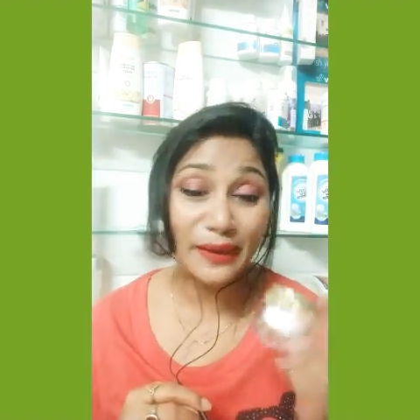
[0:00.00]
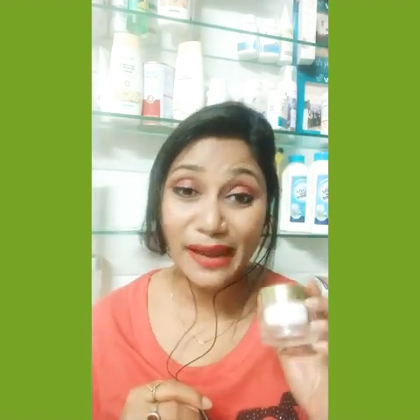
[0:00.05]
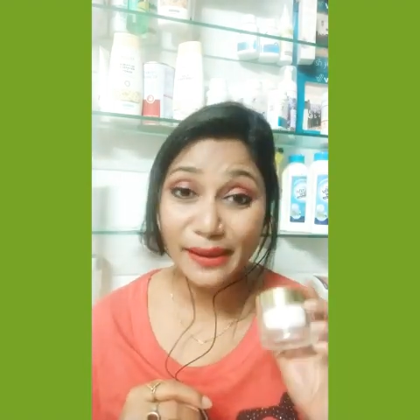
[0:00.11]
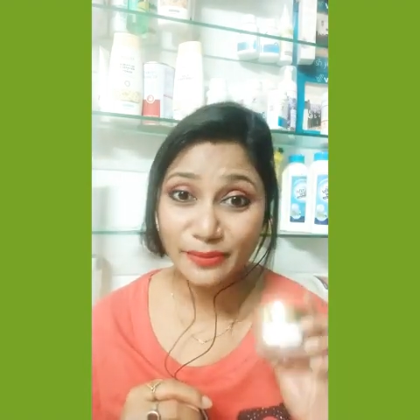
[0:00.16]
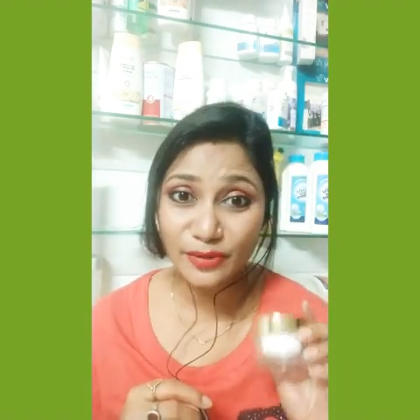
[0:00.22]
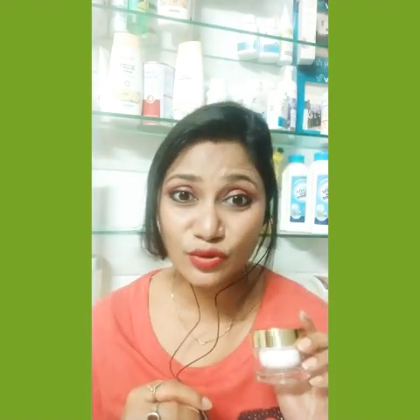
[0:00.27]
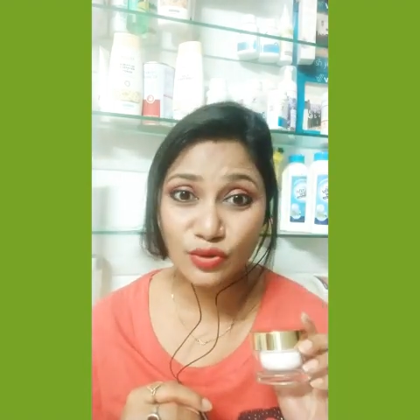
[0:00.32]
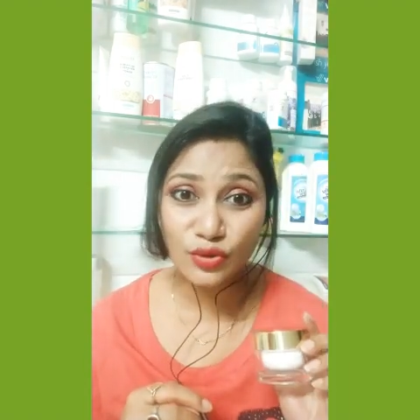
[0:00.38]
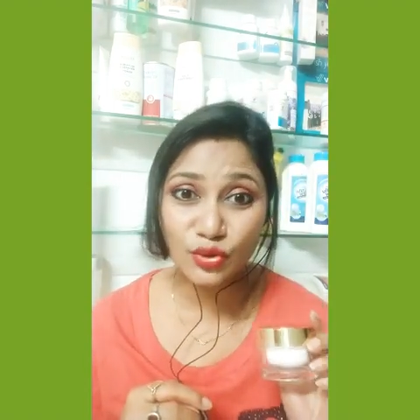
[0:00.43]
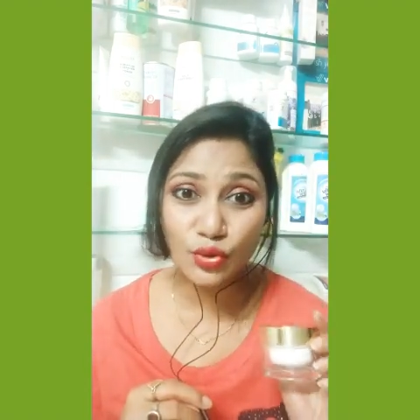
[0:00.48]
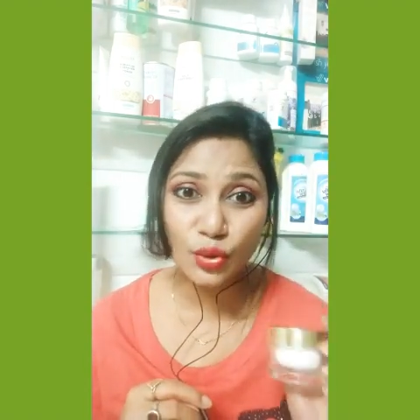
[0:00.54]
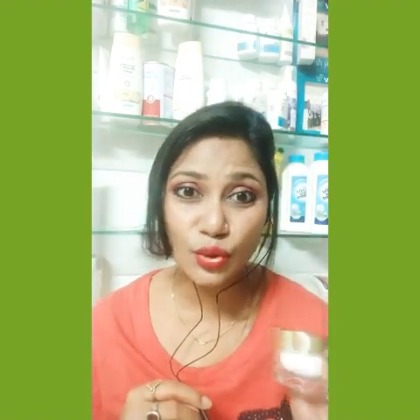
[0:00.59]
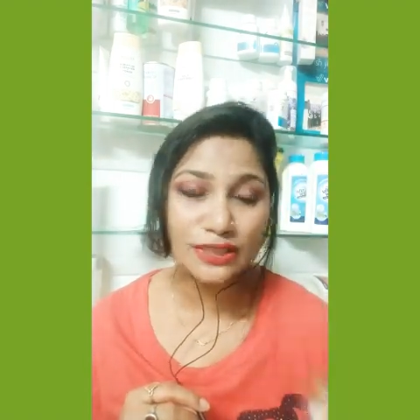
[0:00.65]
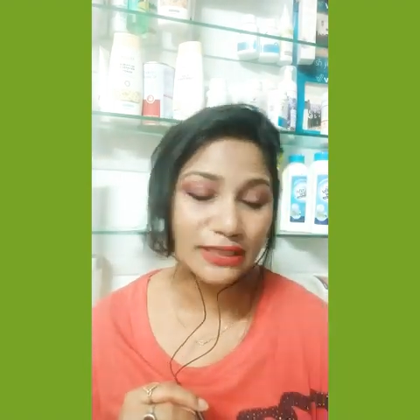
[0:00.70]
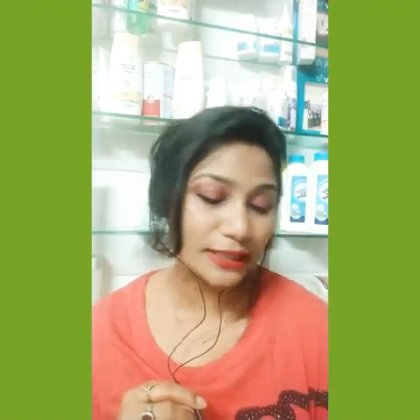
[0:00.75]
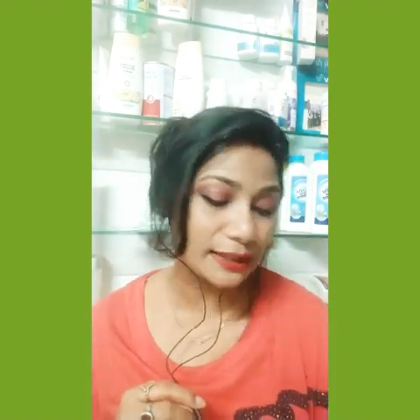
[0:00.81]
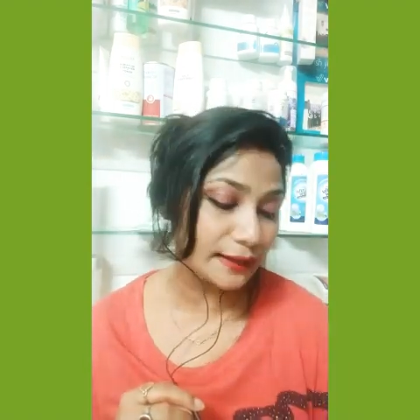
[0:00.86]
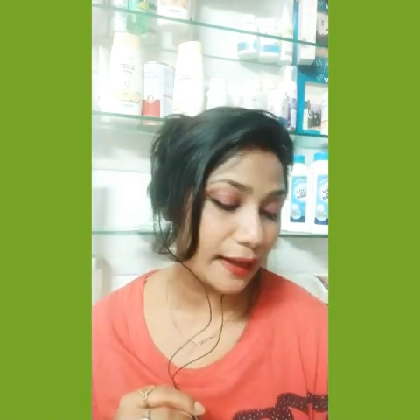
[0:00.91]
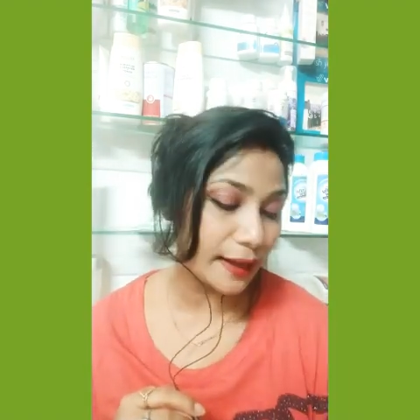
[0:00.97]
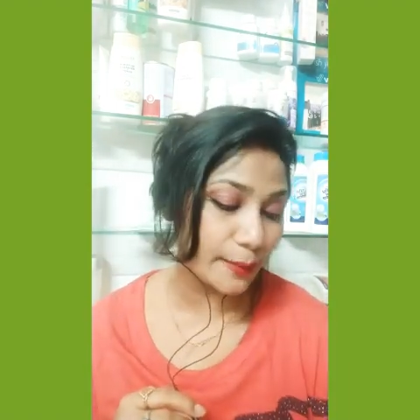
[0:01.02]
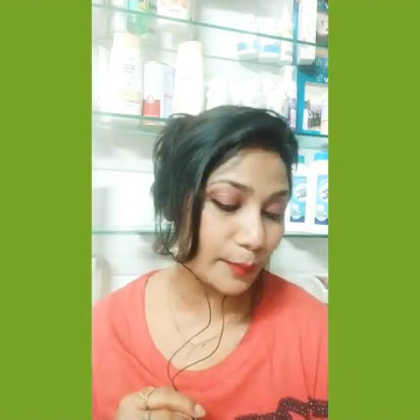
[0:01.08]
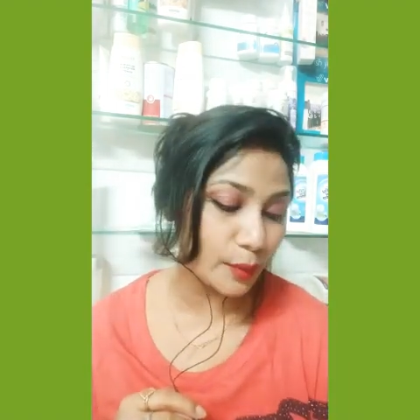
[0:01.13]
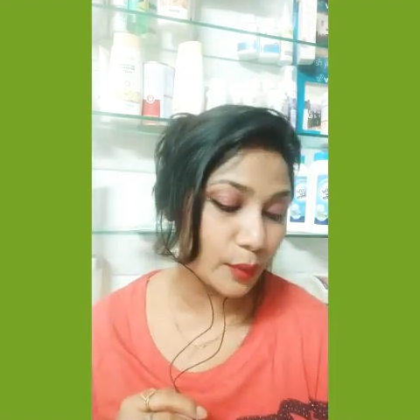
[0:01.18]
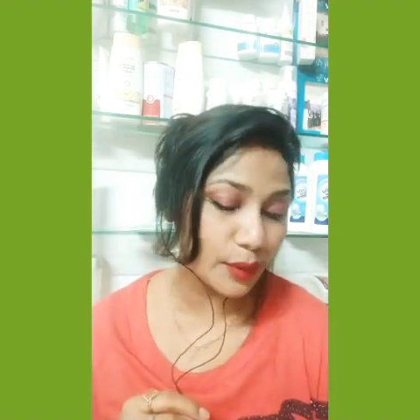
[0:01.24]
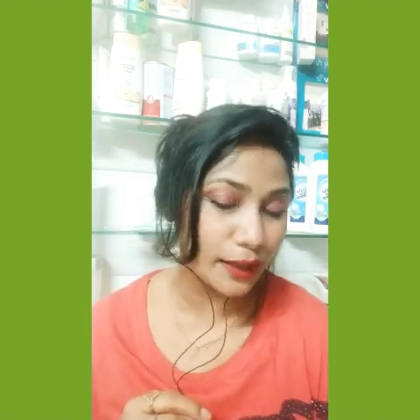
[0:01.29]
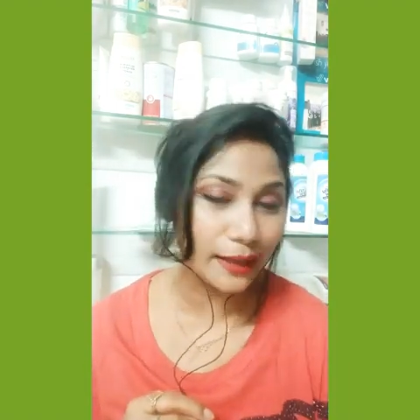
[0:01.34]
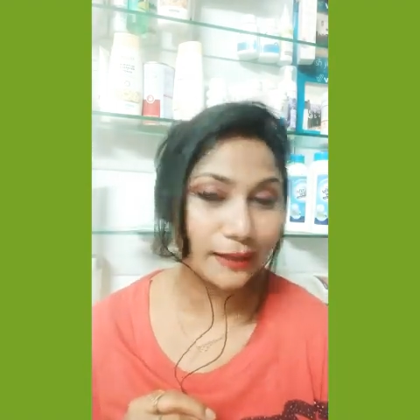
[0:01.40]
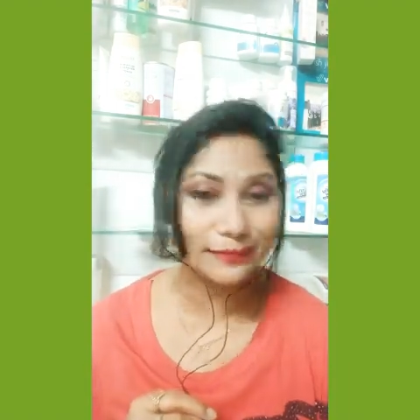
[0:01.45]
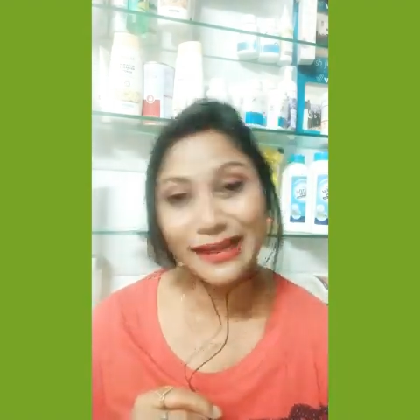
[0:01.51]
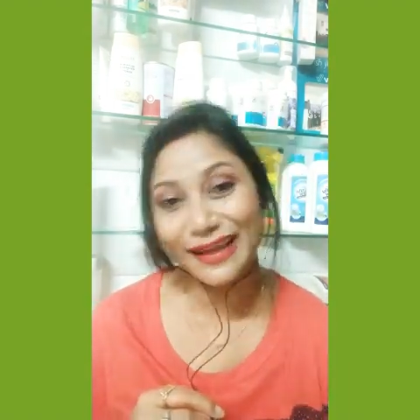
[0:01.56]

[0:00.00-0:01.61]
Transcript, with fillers: প্রাইম ইউজ করেছি তারপরে